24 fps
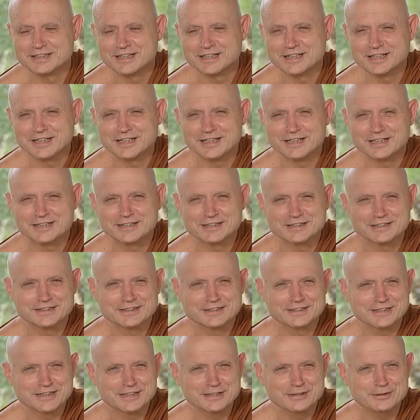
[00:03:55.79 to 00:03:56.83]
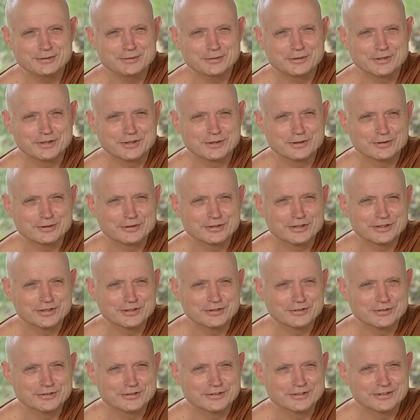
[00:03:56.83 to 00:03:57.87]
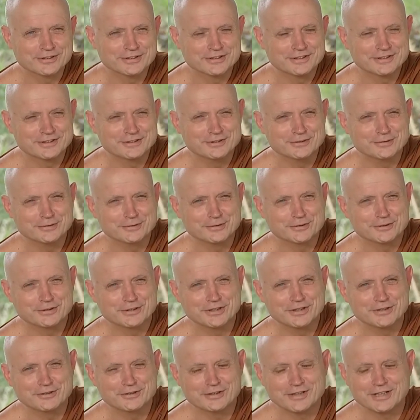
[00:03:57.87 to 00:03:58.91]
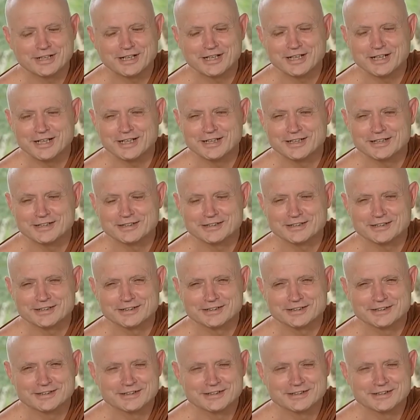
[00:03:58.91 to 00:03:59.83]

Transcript: ถ้าถ้าอยู่กับคนเดียวอยู่คนเดียวได้แล้ว